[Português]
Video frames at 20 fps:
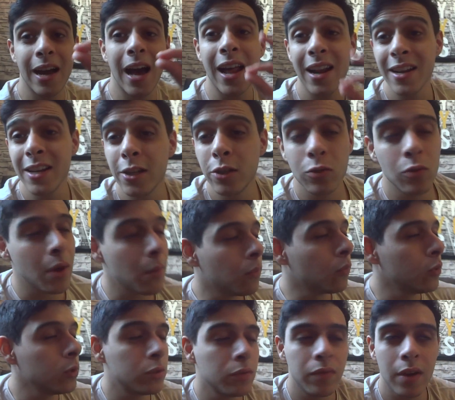Cara, isso é
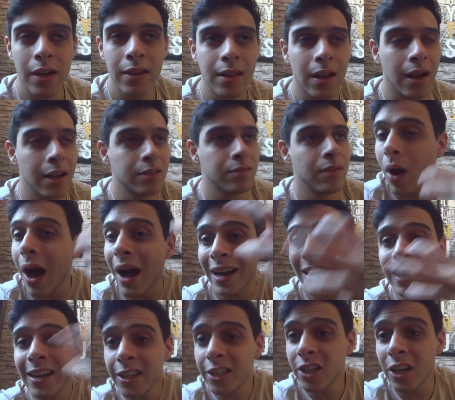muito verdade, velho. A
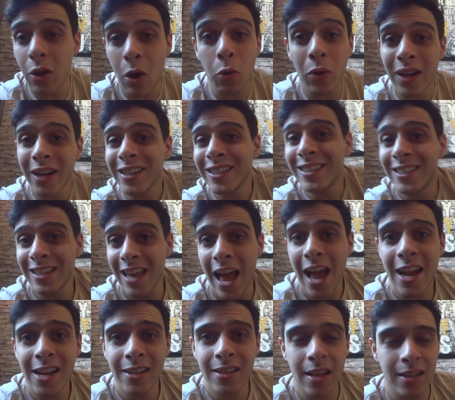grande, o grande
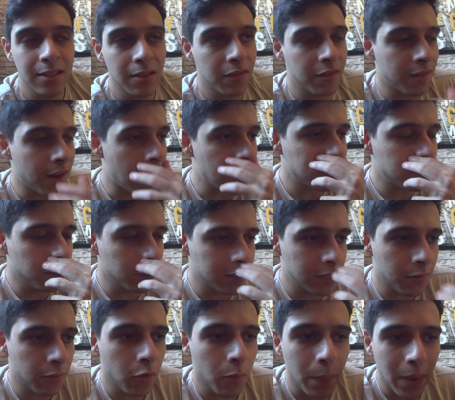cerne dessa frase, se
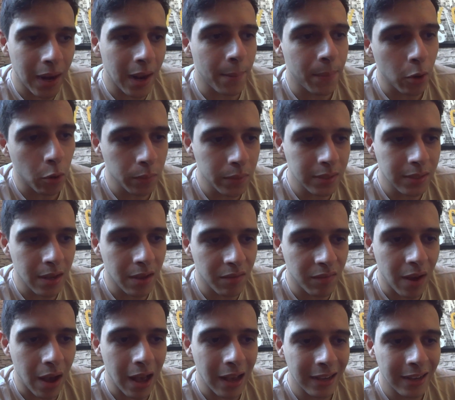você for parar para
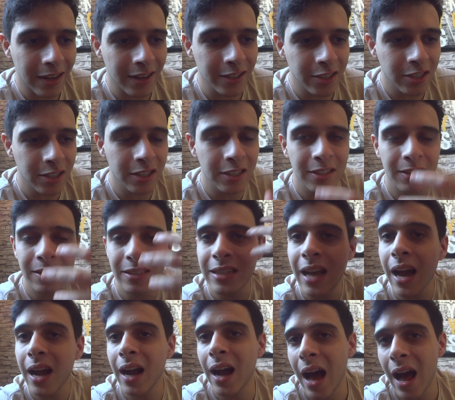observar, a grande
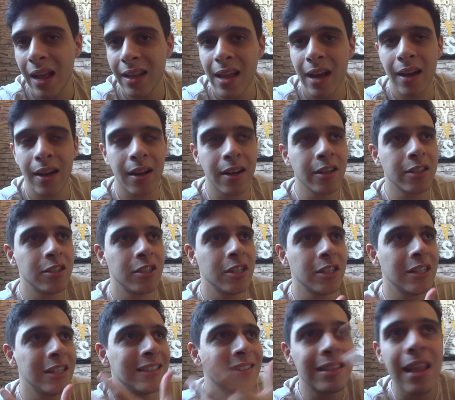sacada, a grande
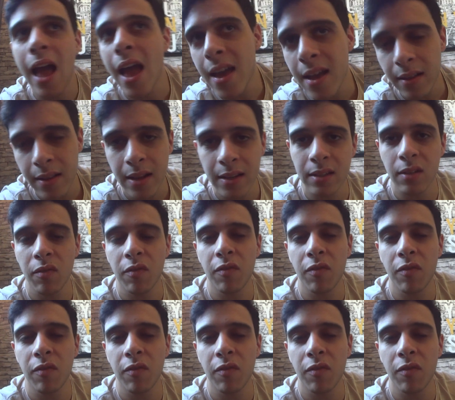ideia dessa